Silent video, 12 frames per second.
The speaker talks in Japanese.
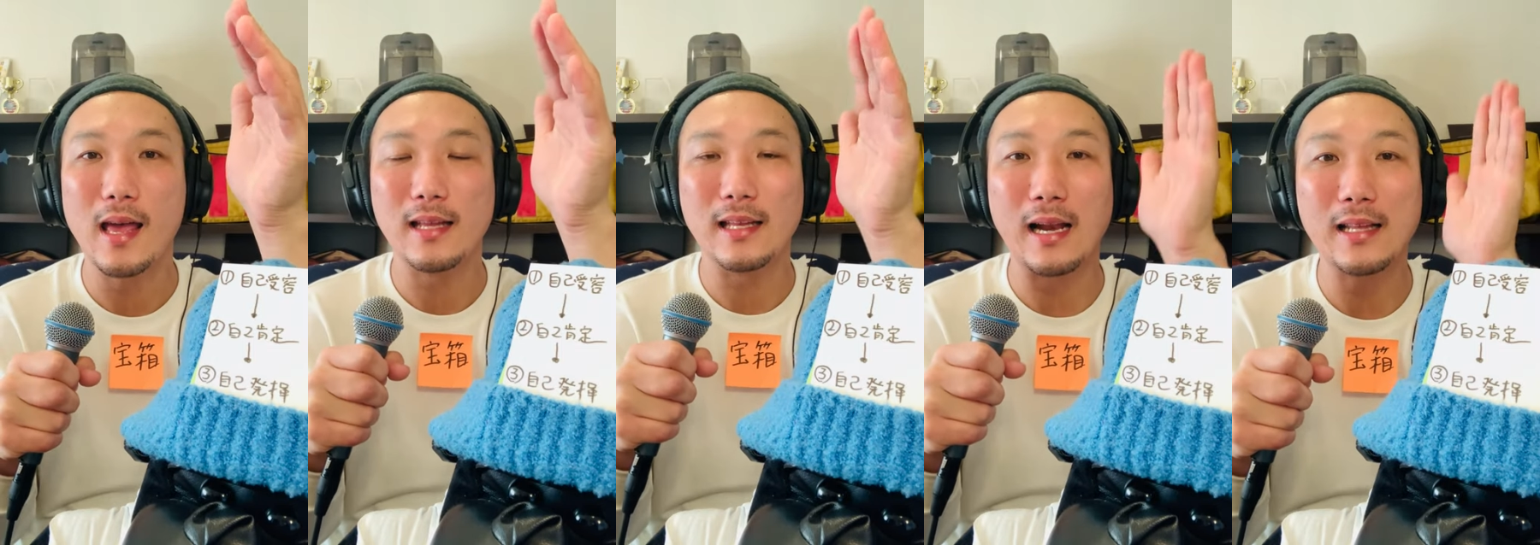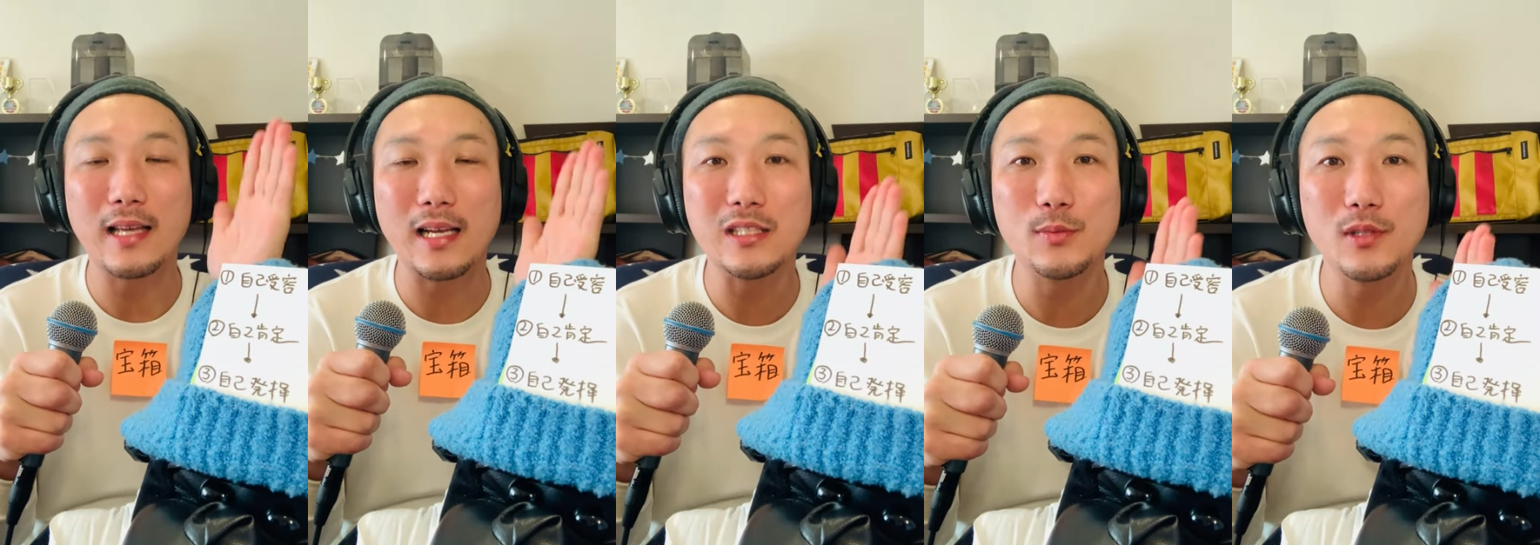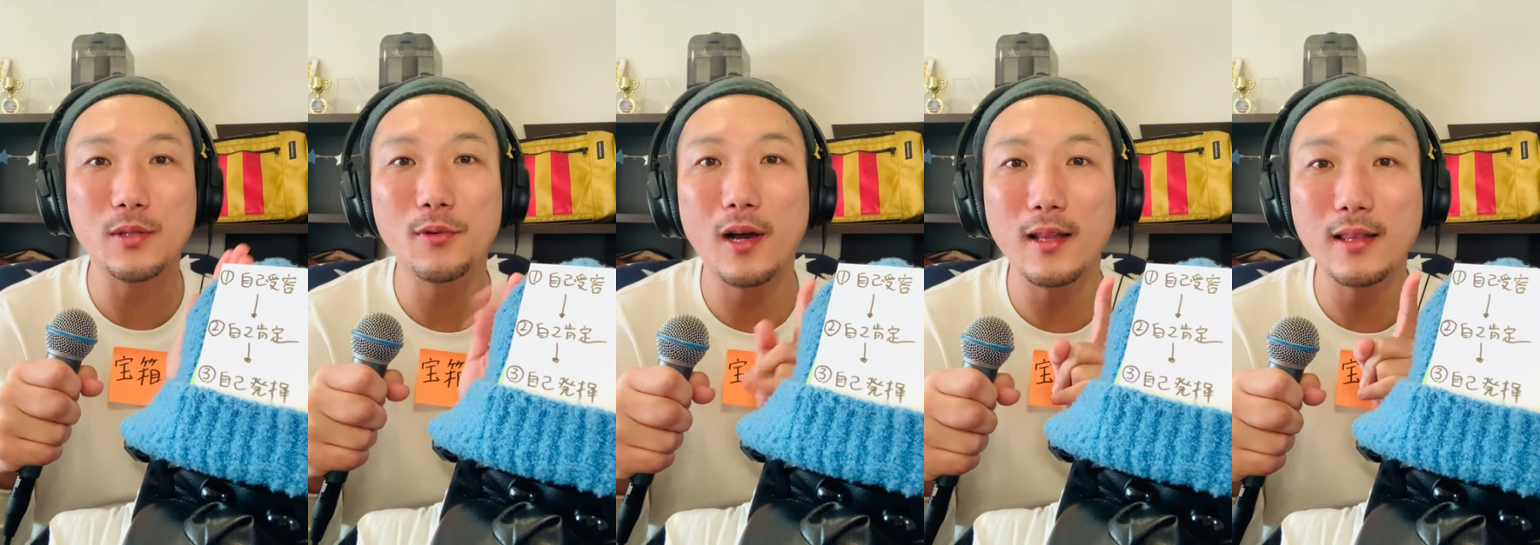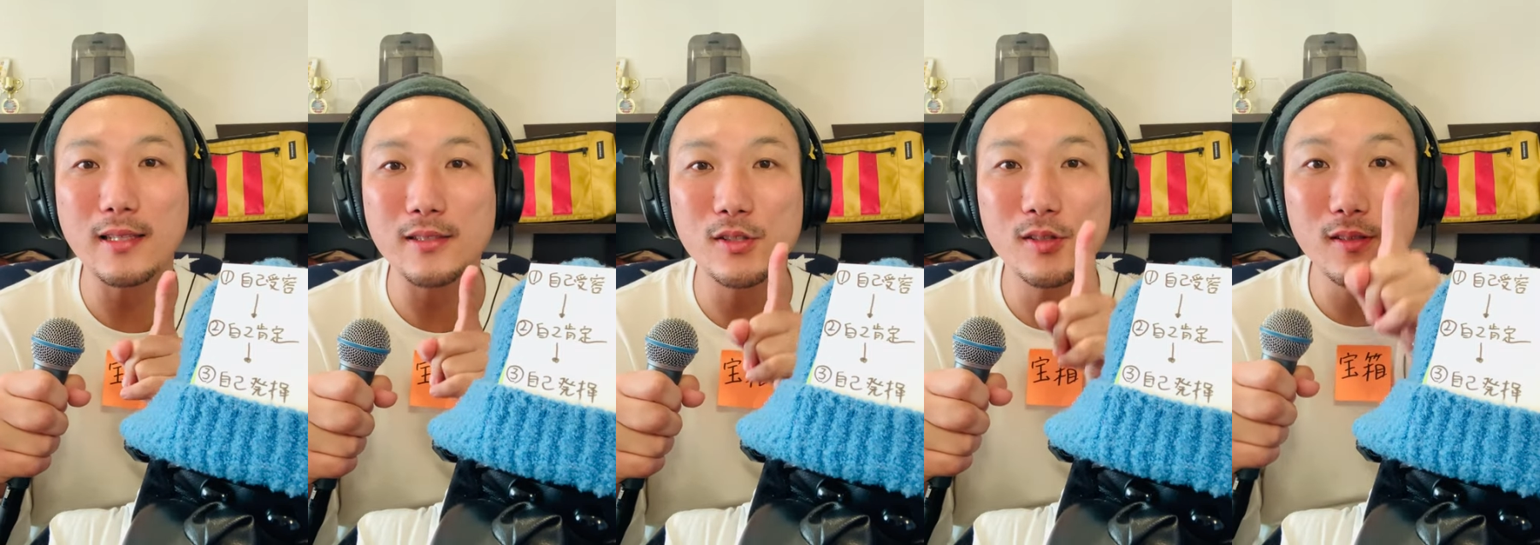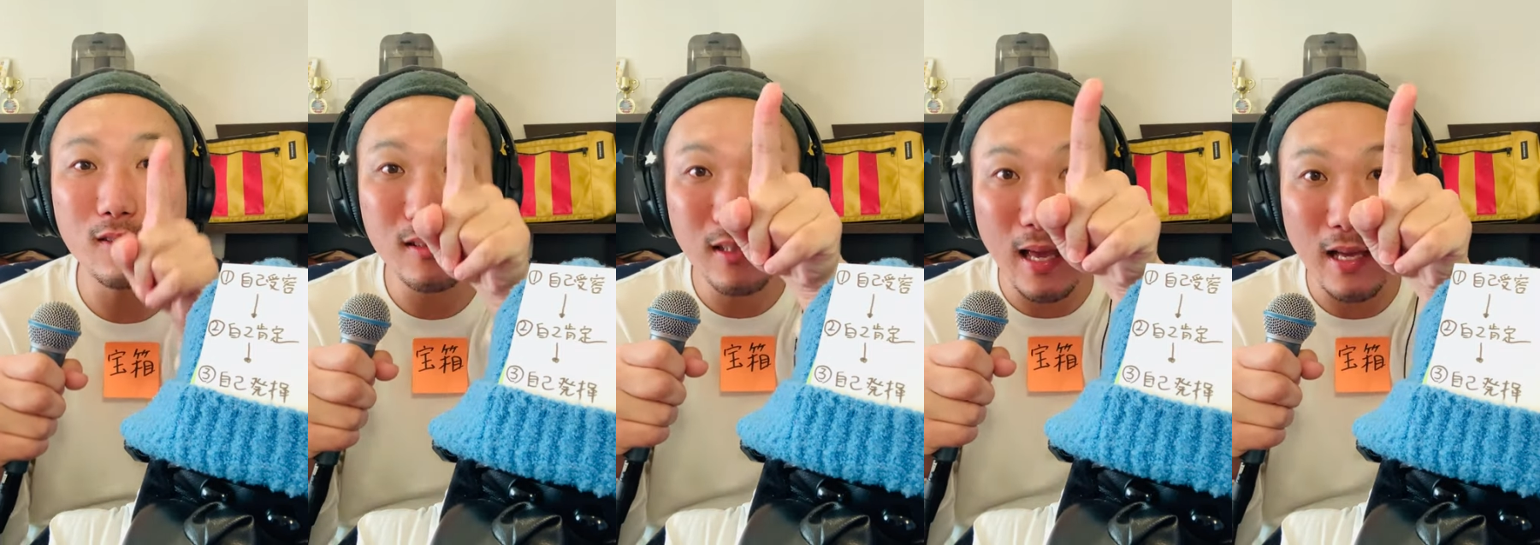なりたい自分に向かって
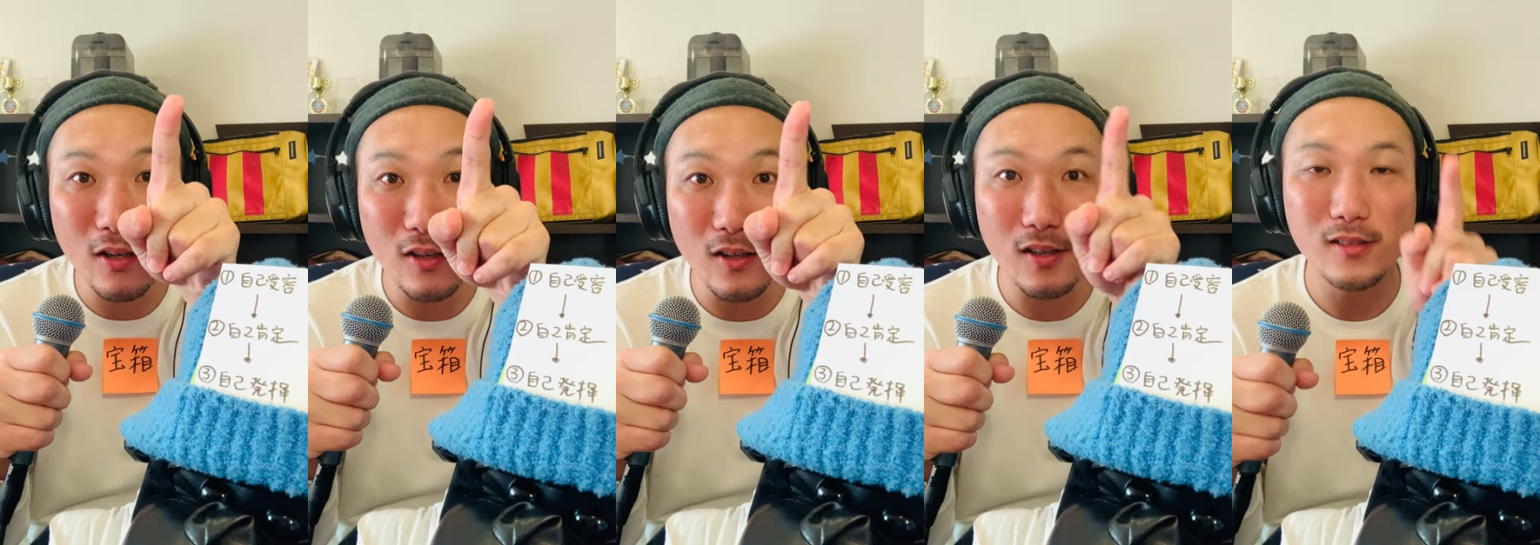進んでいく。